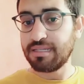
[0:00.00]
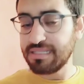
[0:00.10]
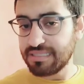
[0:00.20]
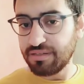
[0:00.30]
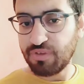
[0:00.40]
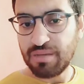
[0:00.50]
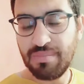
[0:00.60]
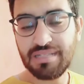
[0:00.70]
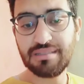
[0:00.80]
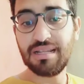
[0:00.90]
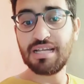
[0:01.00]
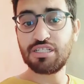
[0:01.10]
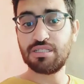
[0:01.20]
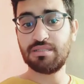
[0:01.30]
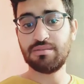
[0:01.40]
كنت كنفيق مع
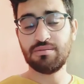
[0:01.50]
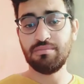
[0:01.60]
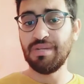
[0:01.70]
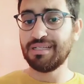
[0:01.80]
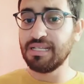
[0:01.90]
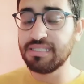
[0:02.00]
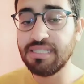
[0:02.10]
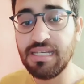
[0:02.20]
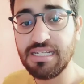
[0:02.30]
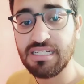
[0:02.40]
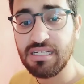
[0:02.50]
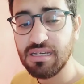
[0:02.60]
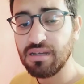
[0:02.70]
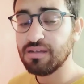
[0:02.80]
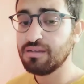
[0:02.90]
12 مع 3 ديال
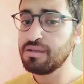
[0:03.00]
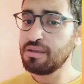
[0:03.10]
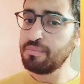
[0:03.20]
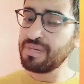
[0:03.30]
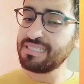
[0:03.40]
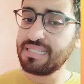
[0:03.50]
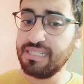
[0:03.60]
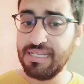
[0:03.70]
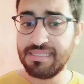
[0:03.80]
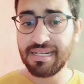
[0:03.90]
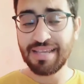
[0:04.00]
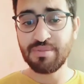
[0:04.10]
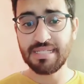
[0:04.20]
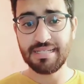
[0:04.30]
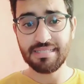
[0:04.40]
العشيه ما كنت كنعس ل
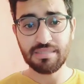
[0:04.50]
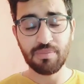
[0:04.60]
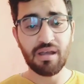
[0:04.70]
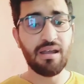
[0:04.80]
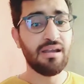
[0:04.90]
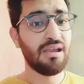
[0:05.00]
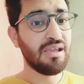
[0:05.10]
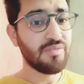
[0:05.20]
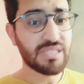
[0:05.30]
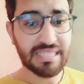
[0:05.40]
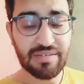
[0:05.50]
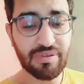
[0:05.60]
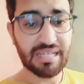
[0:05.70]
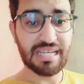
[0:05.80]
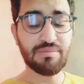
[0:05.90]
5 تاع الصباح فاش
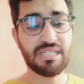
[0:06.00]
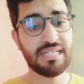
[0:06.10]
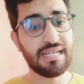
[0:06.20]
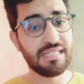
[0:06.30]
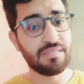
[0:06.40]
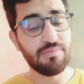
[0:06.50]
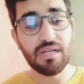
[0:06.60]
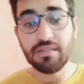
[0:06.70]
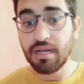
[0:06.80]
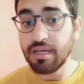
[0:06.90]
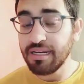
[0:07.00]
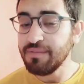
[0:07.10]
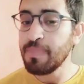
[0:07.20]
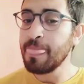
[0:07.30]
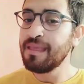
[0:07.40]
كنفيق كنمشي كنجلس مع
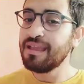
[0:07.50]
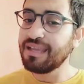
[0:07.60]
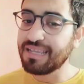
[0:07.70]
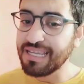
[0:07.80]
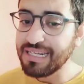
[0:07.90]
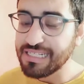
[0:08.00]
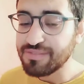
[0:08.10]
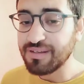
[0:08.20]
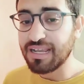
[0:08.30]
الدراري كنجلس في